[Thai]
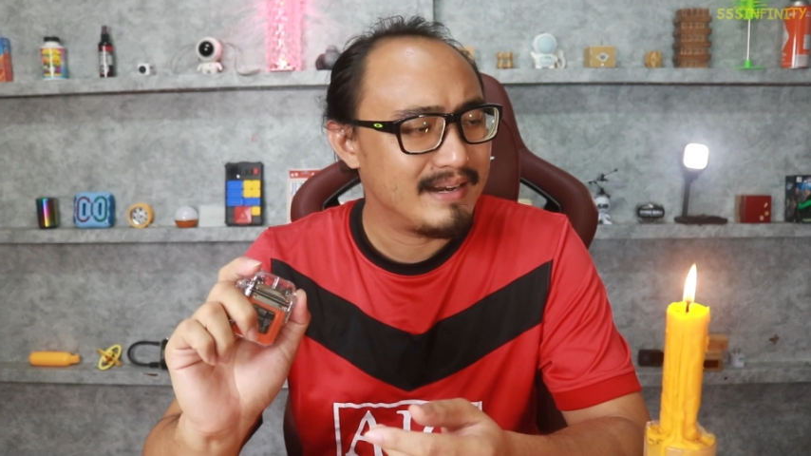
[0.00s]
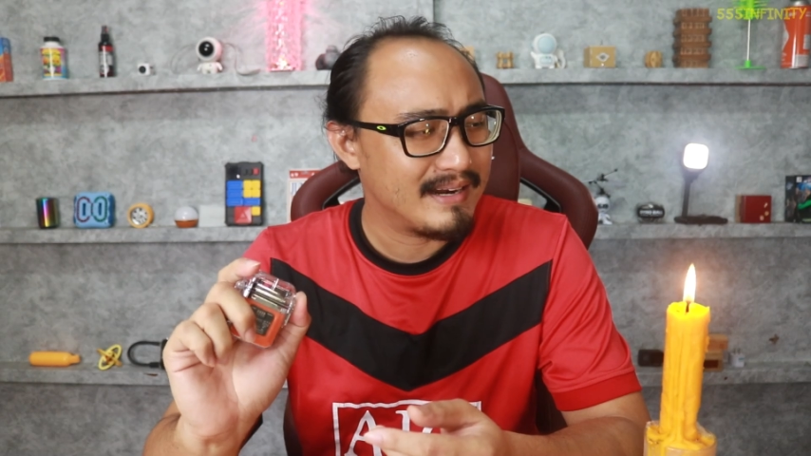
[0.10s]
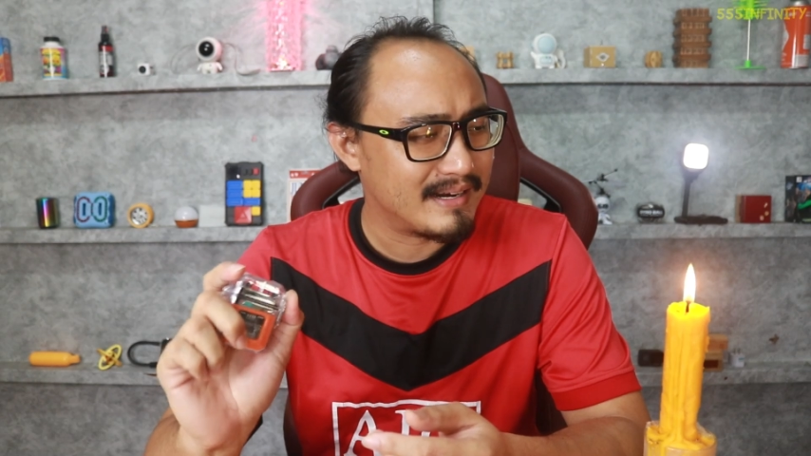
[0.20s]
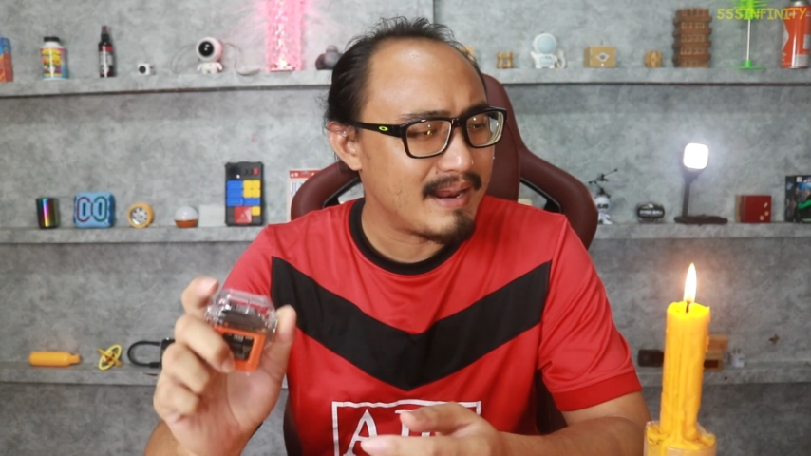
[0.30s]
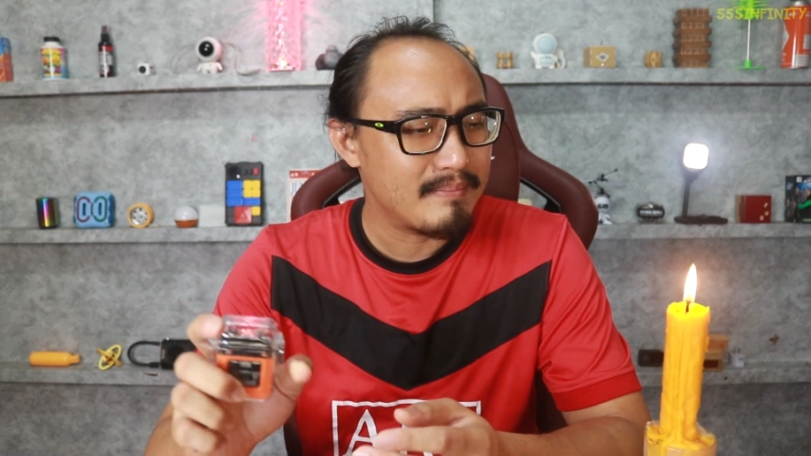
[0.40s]

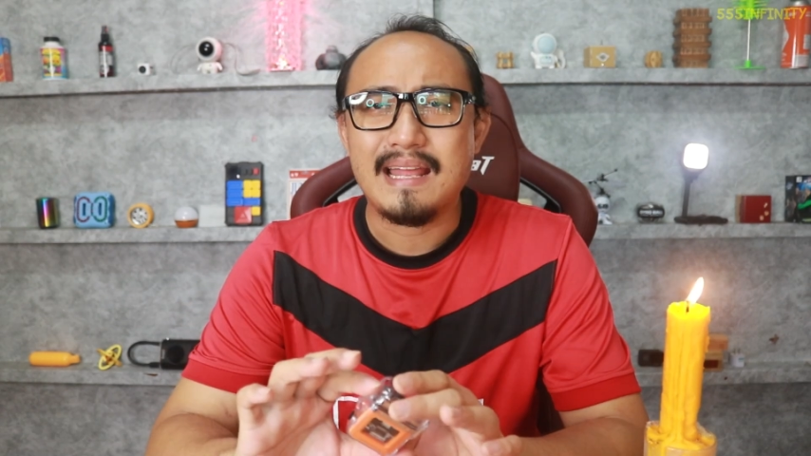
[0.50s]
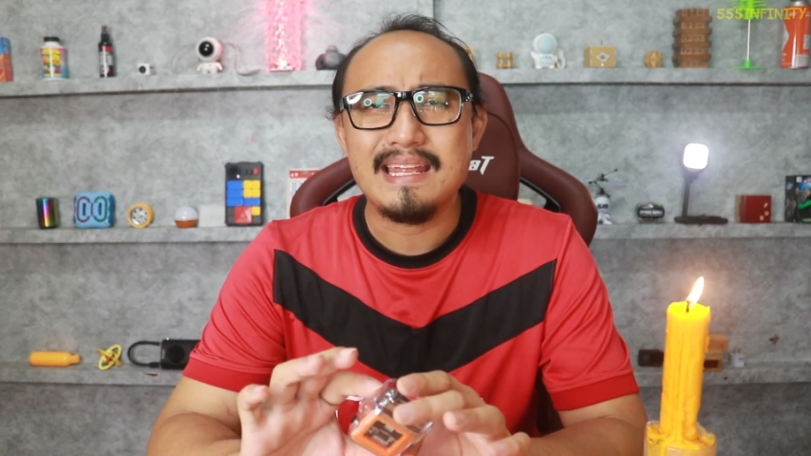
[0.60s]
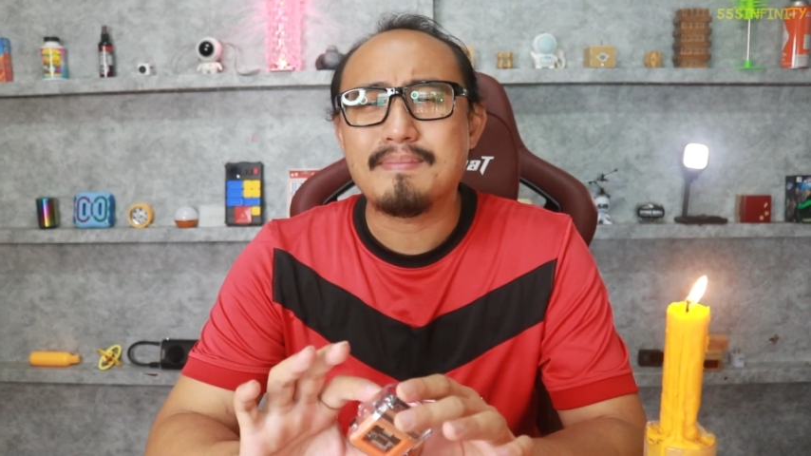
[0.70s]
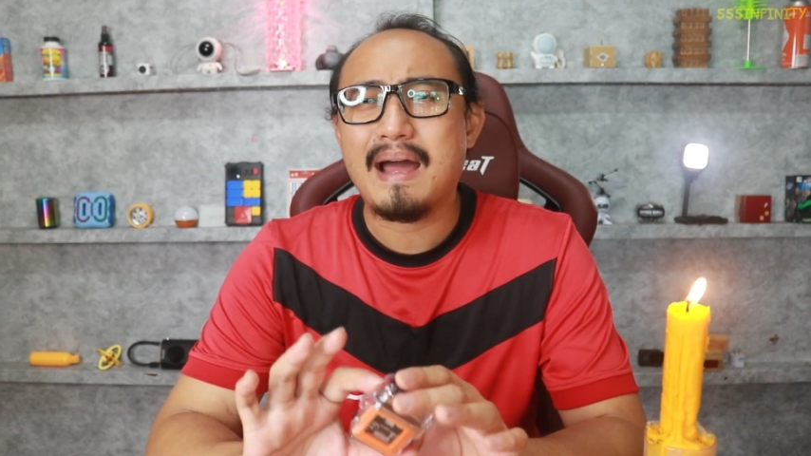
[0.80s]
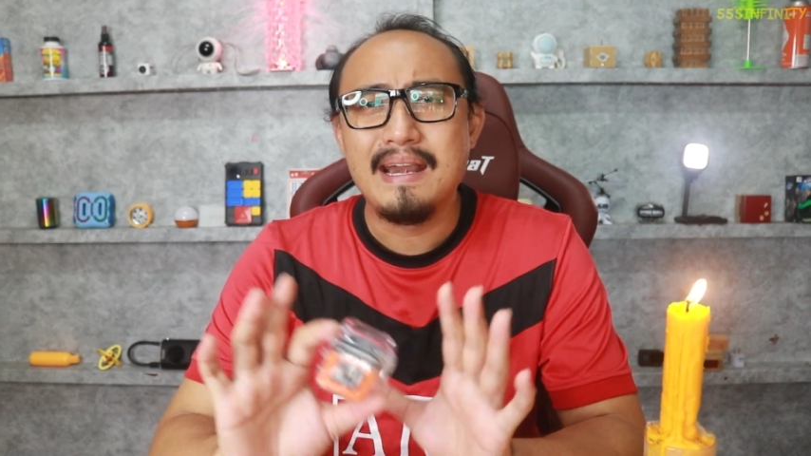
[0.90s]
นะครับแต่
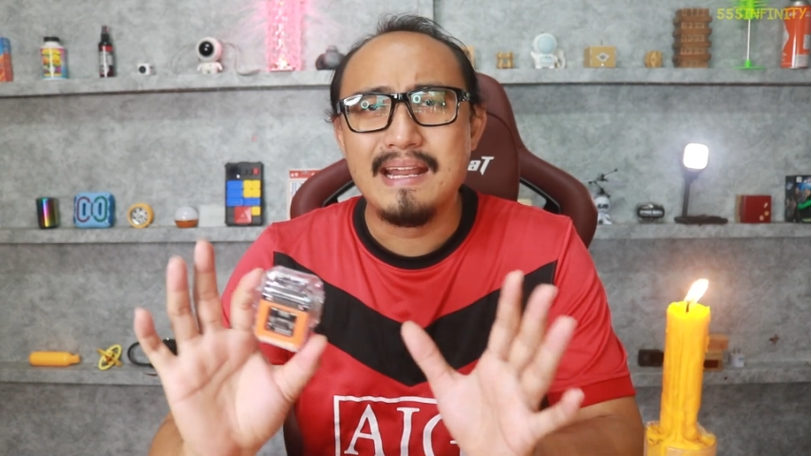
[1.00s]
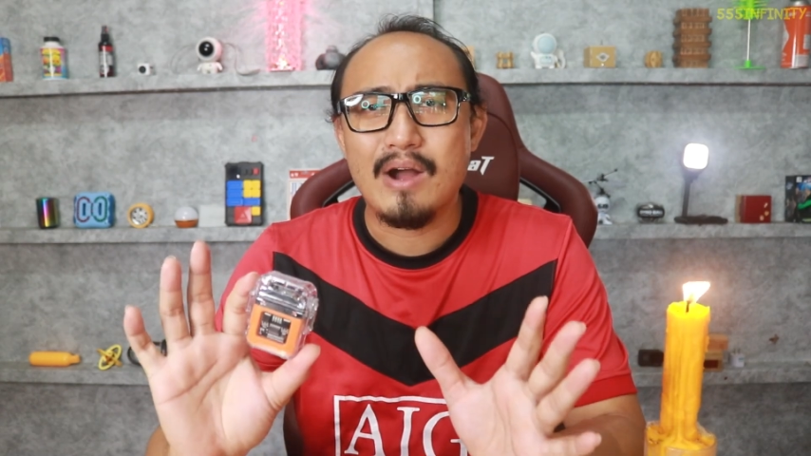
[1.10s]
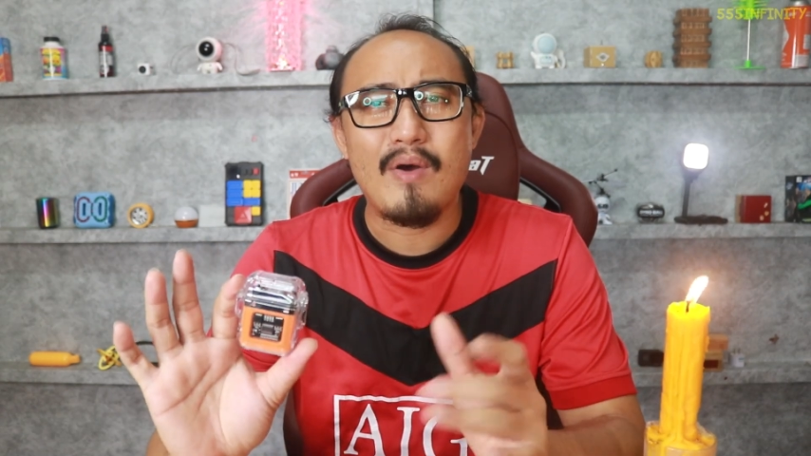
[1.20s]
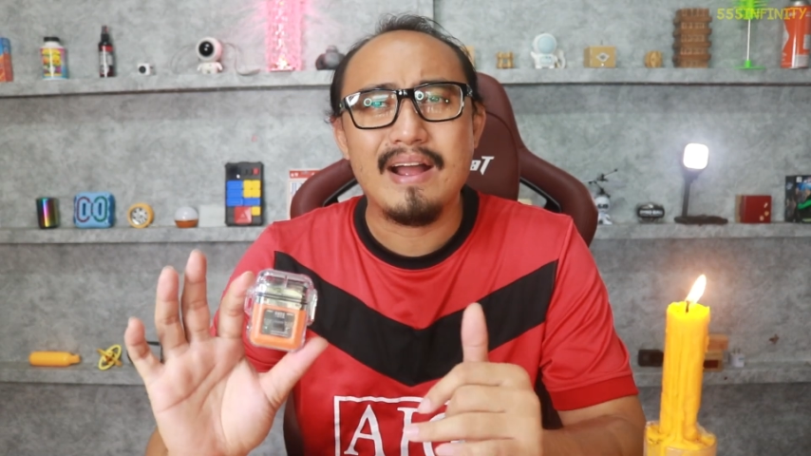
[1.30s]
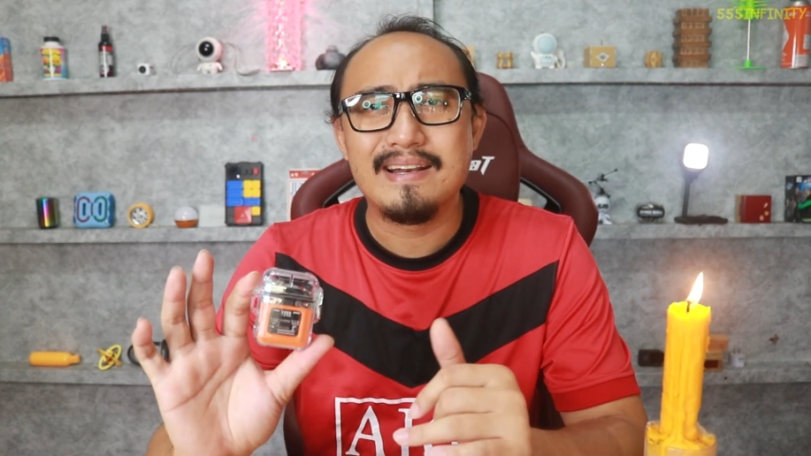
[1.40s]
ที่สำคัญเหนือ
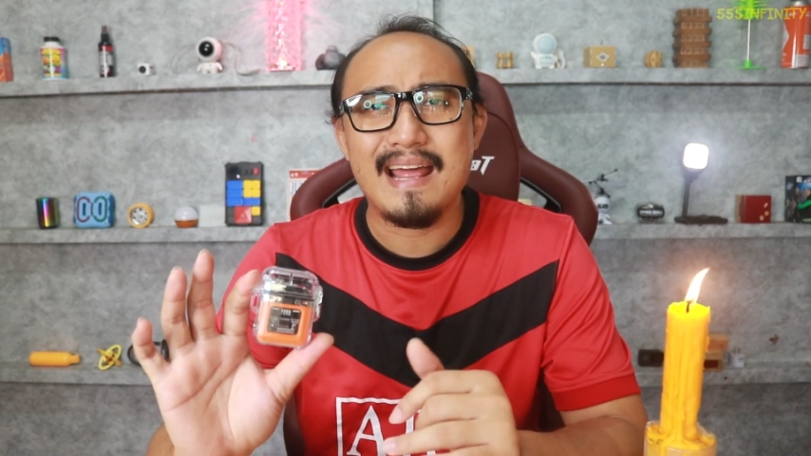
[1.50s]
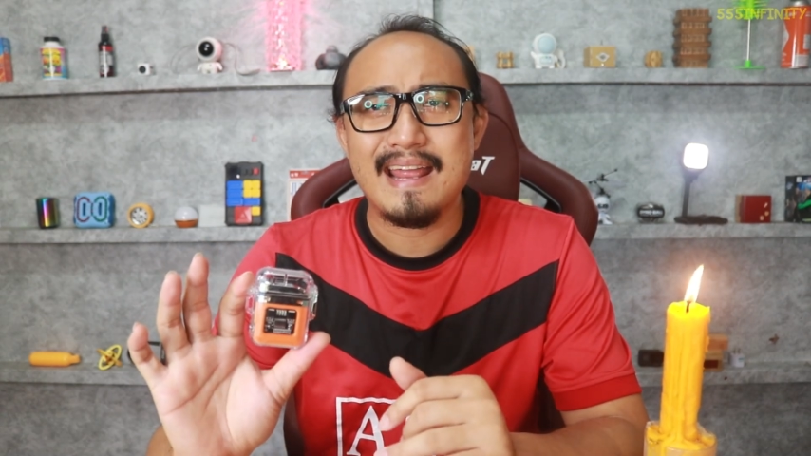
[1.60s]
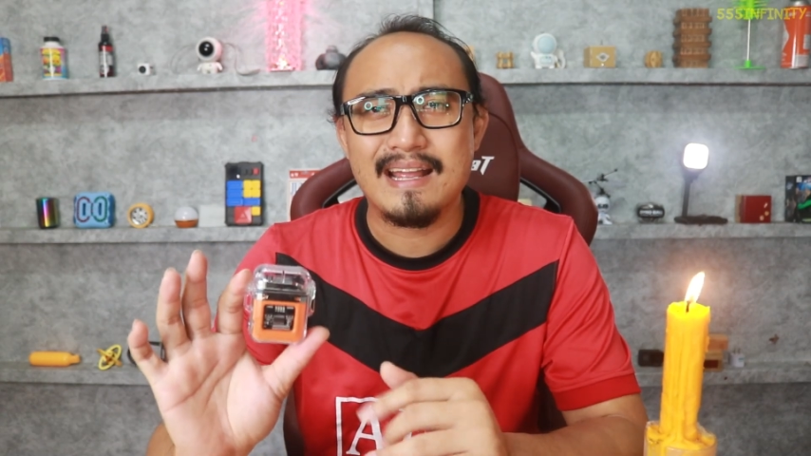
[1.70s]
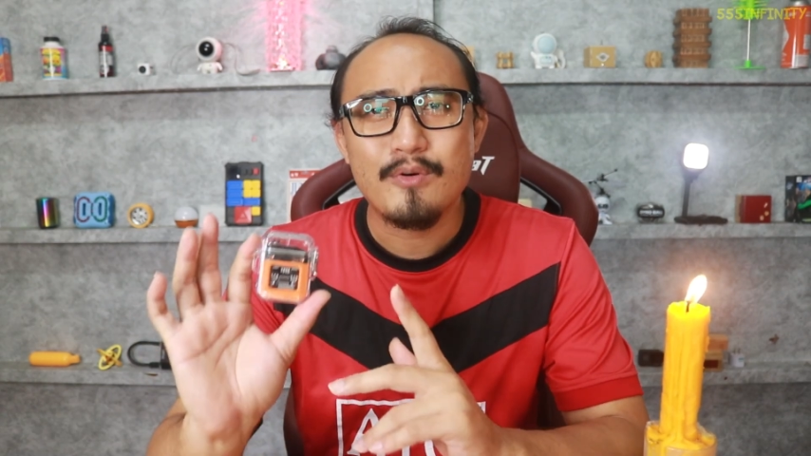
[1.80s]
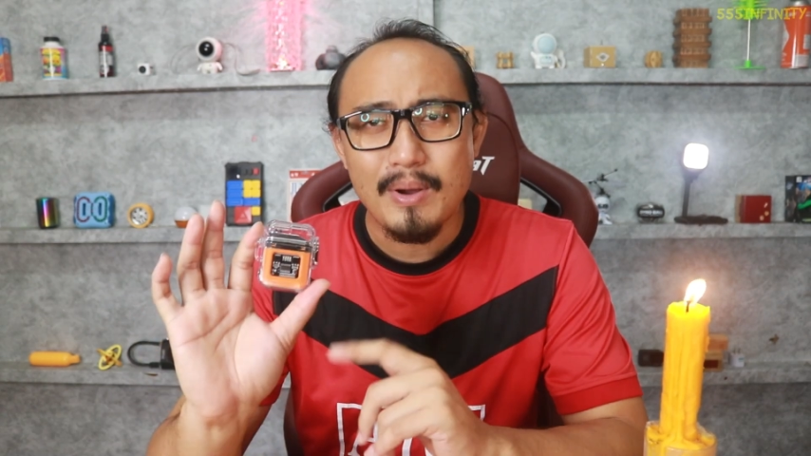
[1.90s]
กว่าอื่นใด
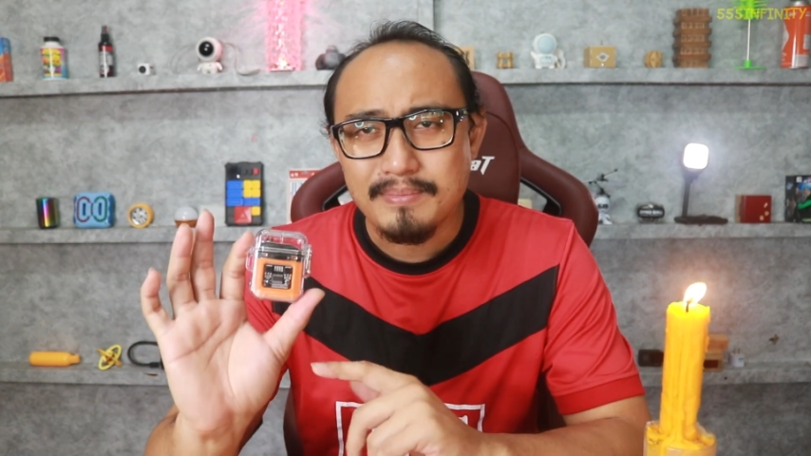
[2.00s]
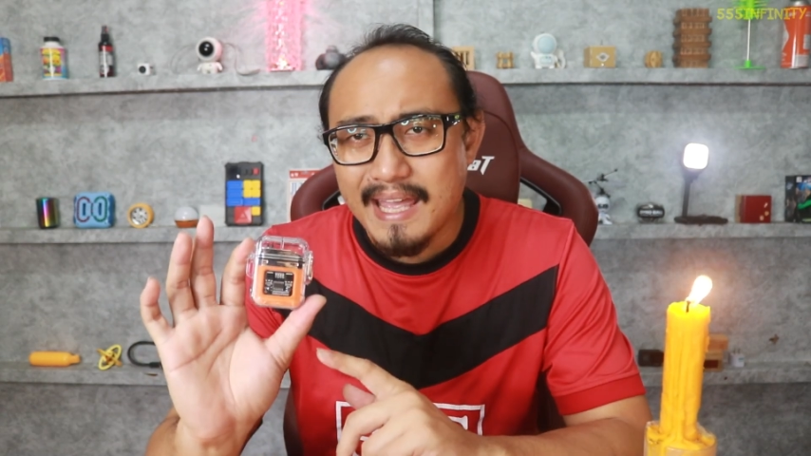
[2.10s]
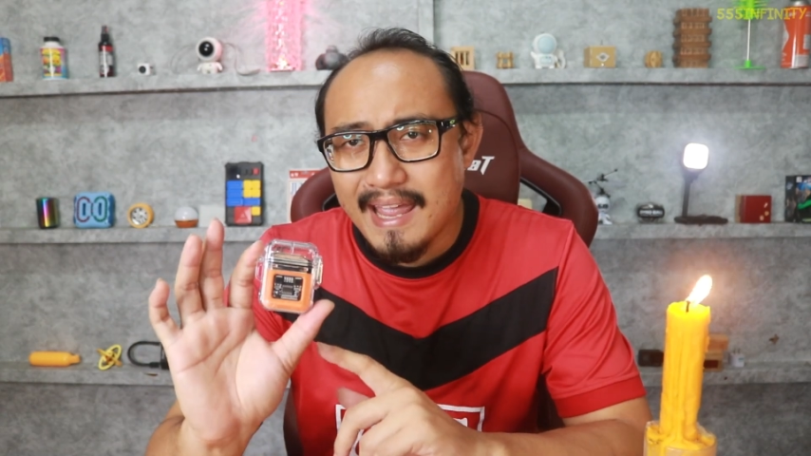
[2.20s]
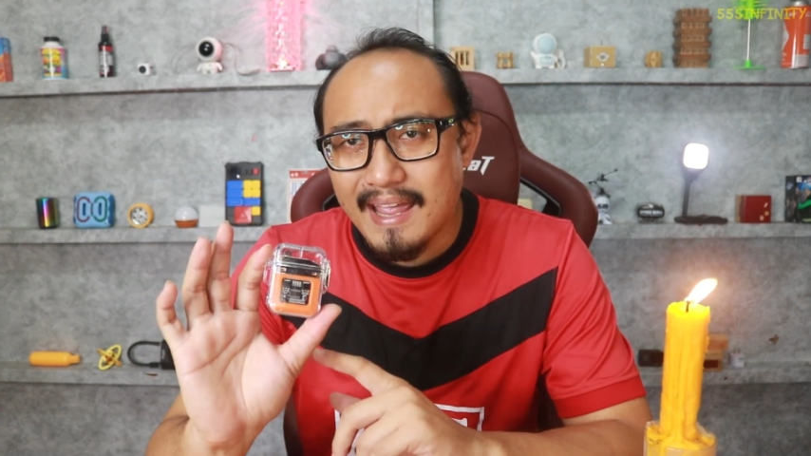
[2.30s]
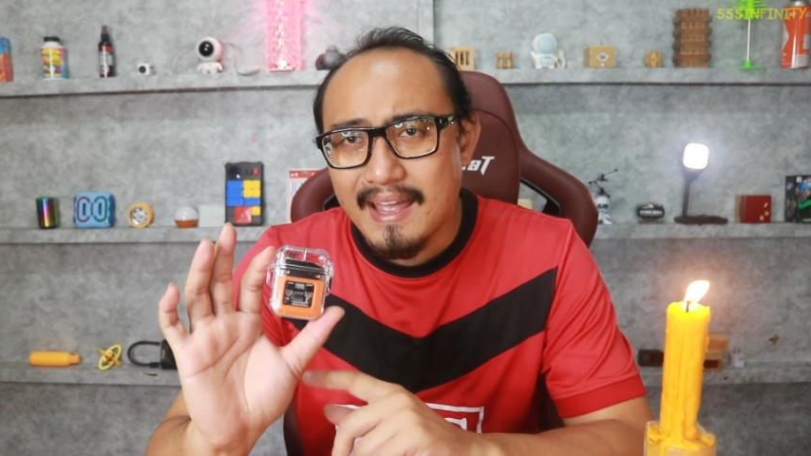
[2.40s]
คือความ
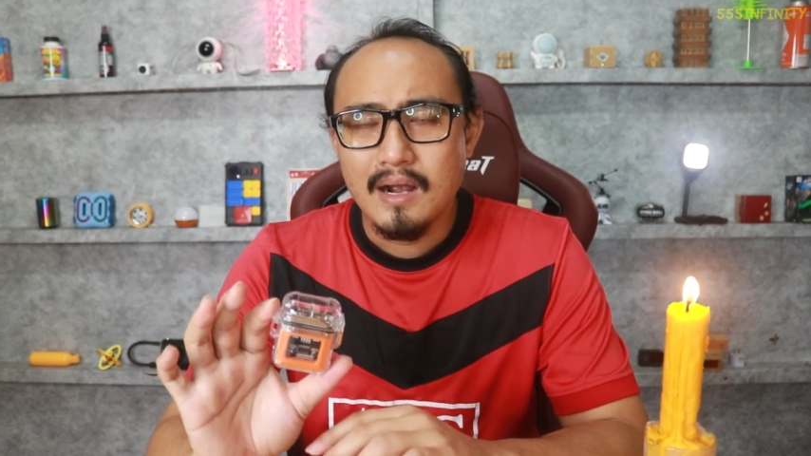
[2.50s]
เท่